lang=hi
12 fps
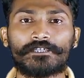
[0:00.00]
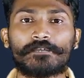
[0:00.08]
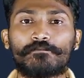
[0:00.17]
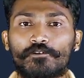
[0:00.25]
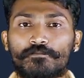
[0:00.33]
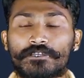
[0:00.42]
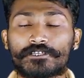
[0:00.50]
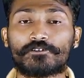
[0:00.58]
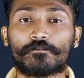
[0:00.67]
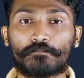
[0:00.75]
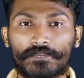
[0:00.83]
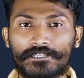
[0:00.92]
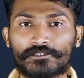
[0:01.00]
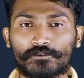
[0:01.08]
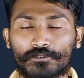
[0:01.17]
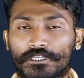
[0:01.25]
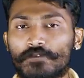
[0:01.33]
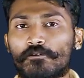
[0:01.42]
की डब्ल्यू जो पिन
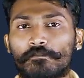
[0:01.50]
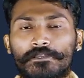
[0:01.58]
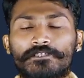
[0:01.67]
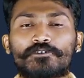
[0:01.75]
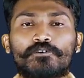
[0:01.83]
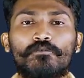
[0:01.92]
होती है वो पिन